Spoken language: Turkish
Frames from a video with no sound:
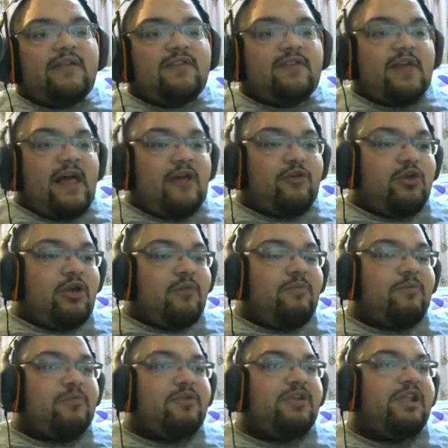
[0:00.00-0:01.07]
Sağ olsun
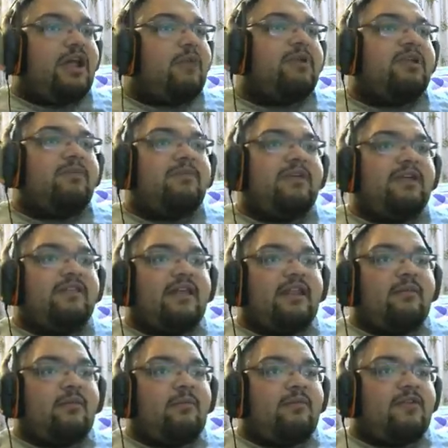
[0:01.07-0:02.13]
yapımcılar bana bir
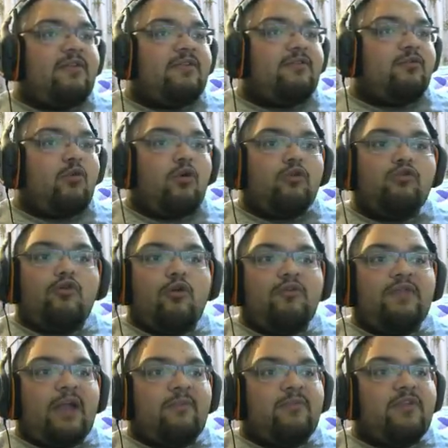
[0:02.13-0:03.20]
denemem için kod
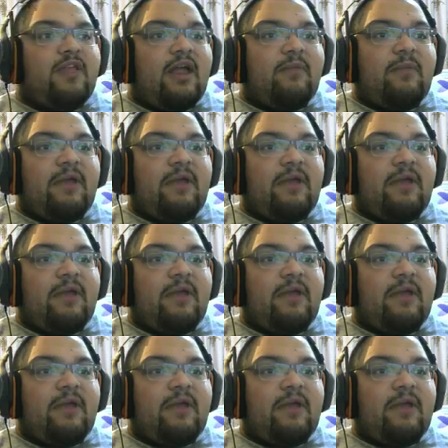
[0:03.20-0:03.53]
göndermişler.